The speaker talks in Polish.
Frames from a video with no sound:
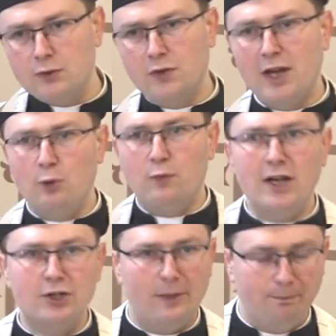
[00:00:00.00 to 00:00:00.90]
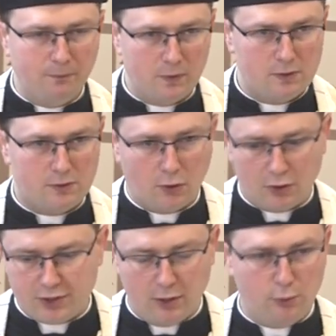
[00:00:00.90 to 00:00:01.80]
co ja uważam, co
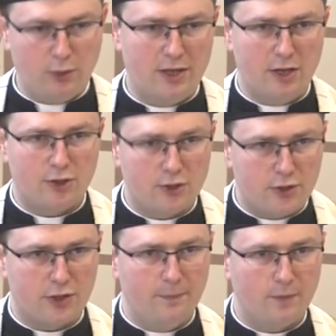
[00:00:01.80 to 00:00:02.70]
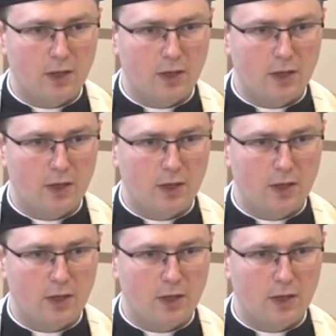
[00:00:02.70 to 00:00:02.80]
kształtuje nasze życie.